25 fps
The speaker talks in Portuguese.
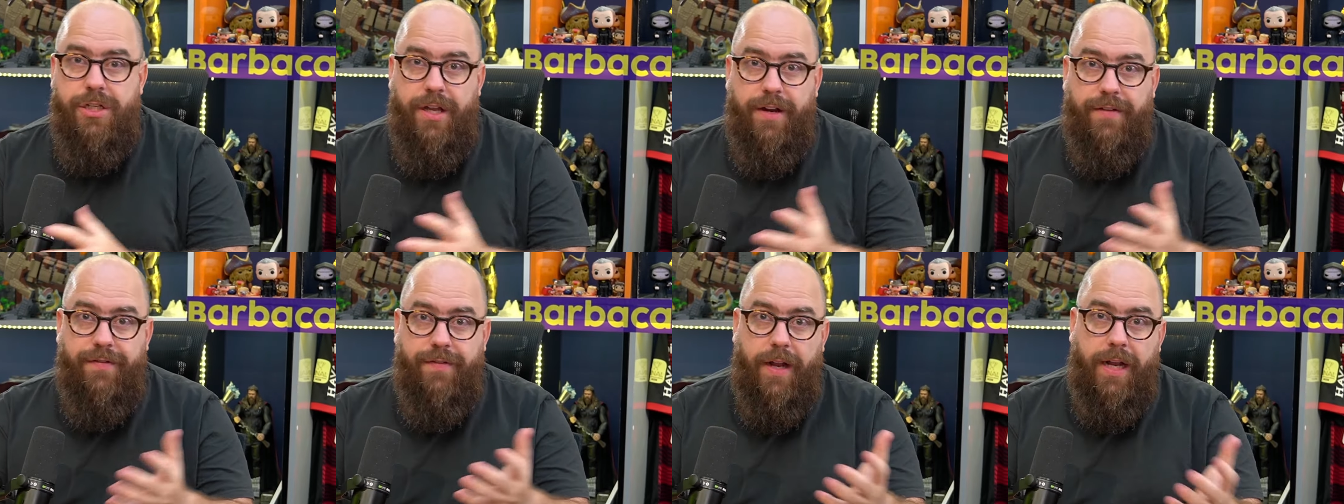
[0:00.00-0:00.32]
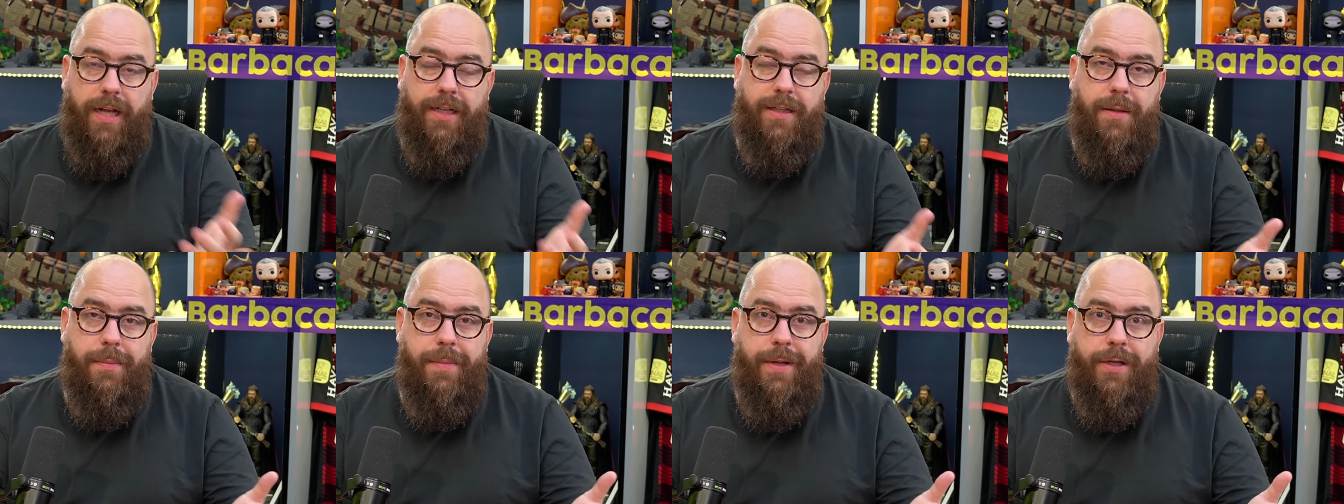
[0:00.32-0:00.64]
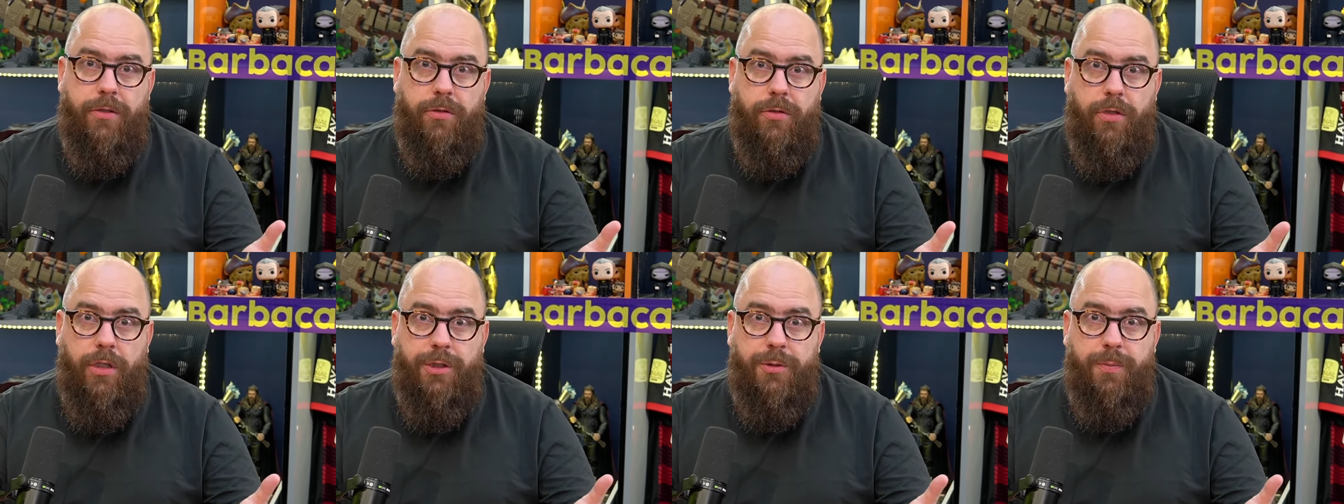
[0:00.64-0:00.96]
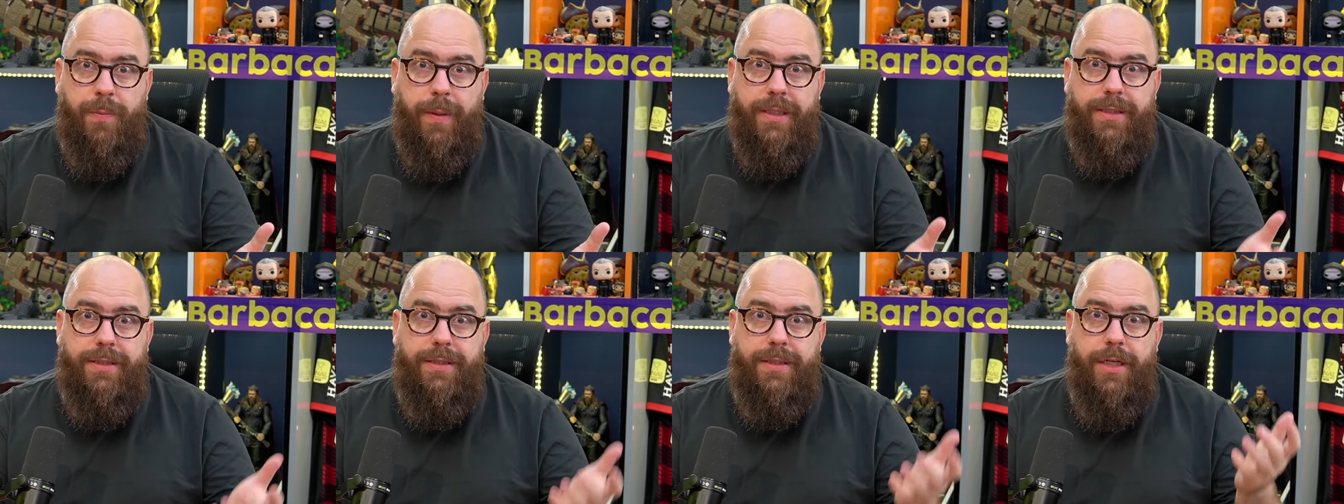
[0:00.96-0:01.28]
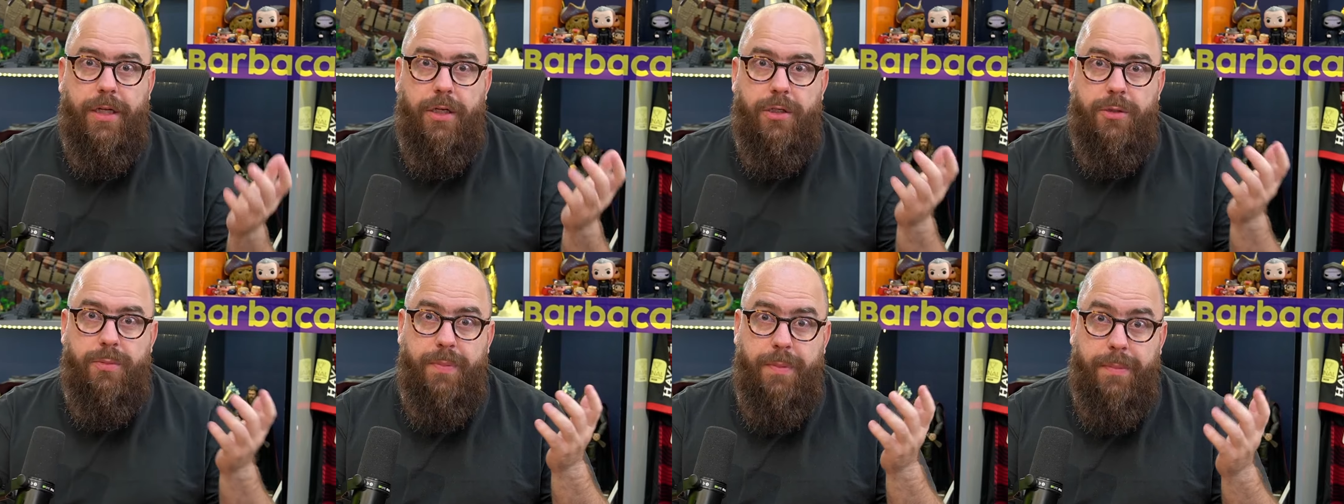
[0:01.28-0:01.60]
que falar também dos nossos
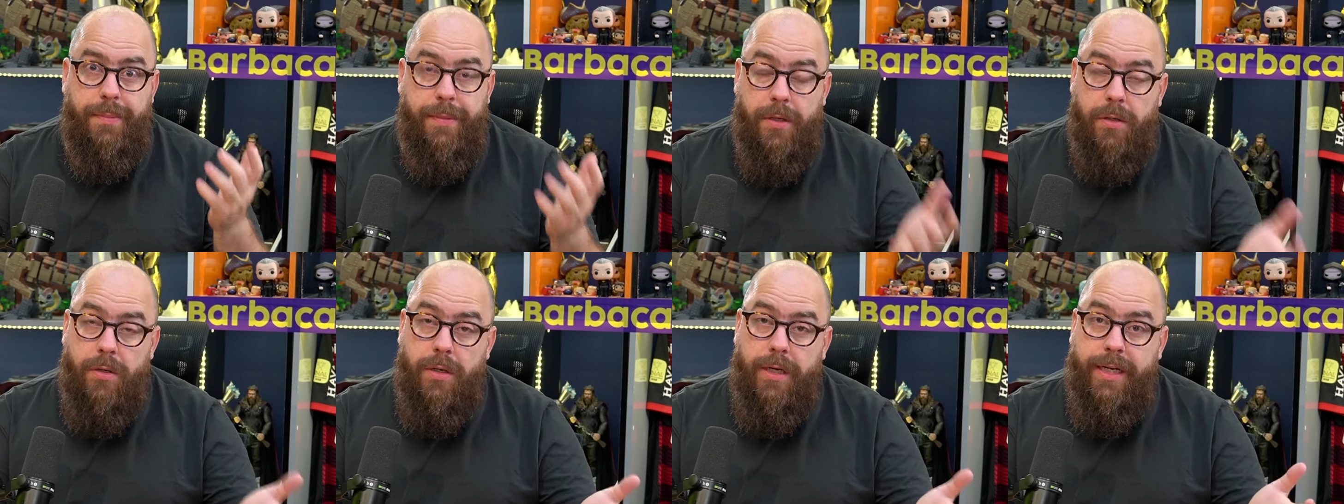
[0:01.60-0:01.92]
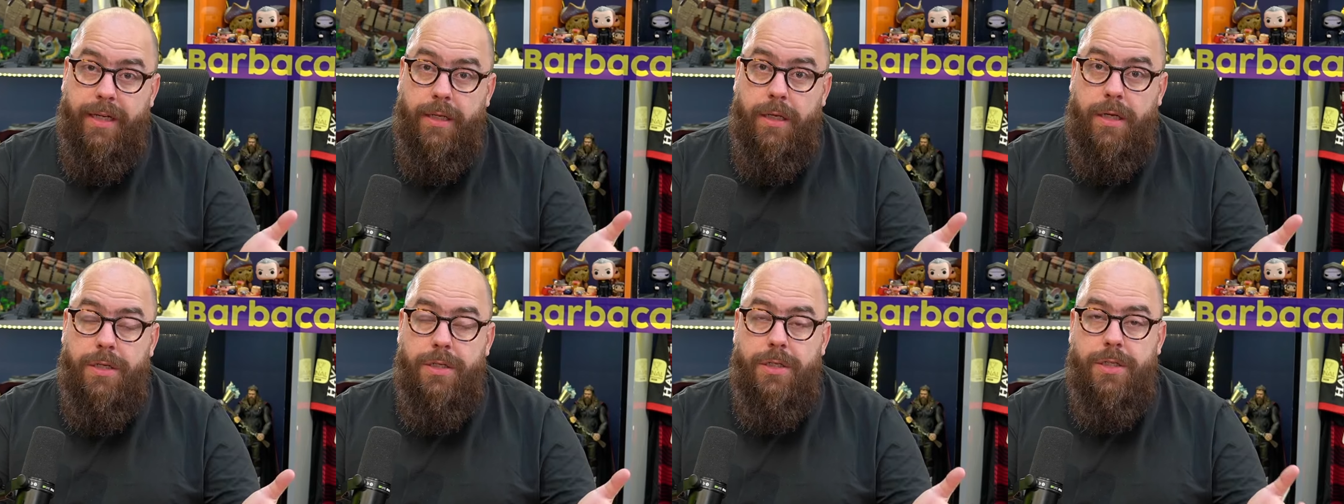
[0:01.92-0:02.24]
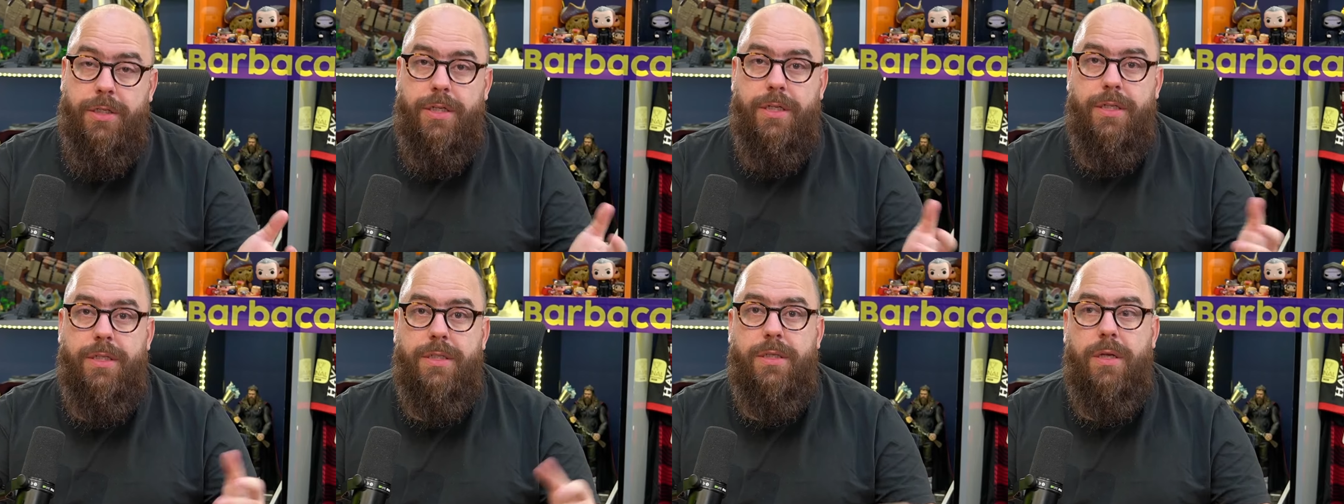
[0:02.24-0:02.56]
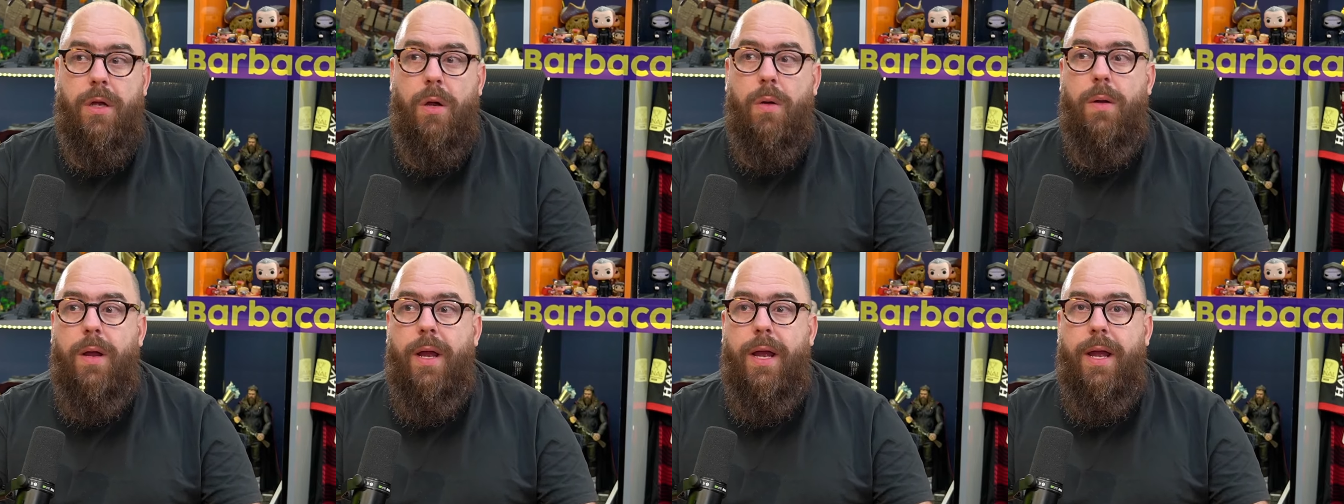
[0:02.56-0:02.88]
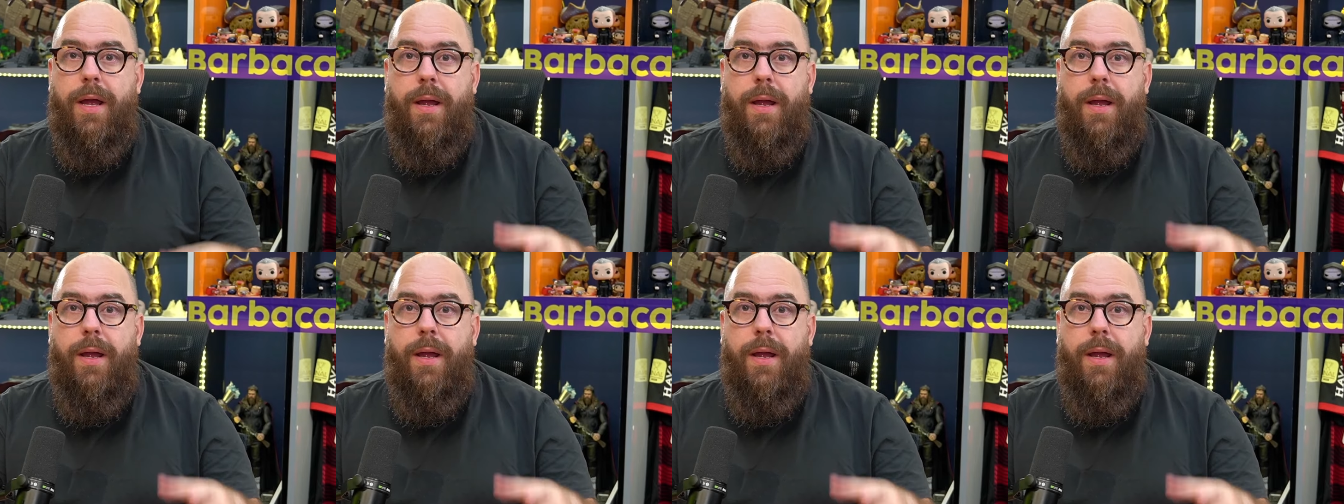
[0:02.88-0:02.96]
parceiros. Primeiro link na descrição,